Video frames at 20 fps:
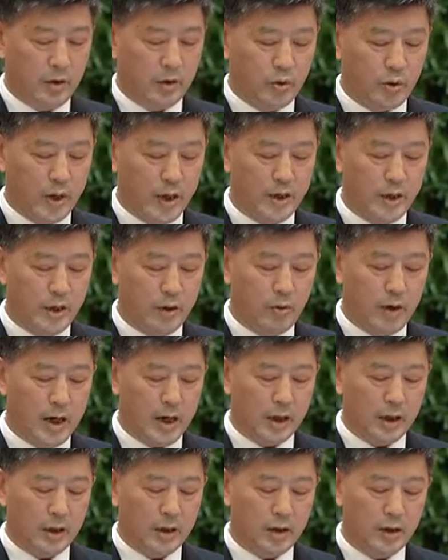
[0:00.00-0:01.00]
专业
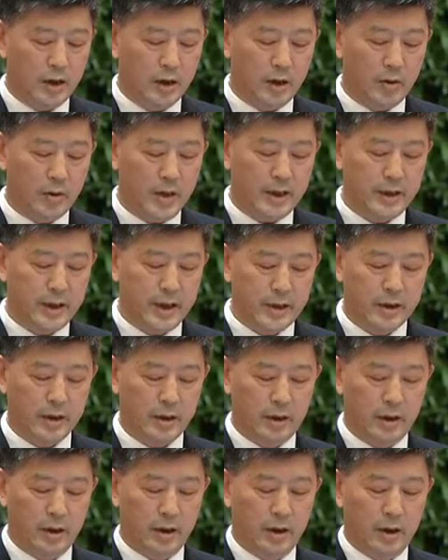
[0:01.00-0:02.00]
化、职业化建设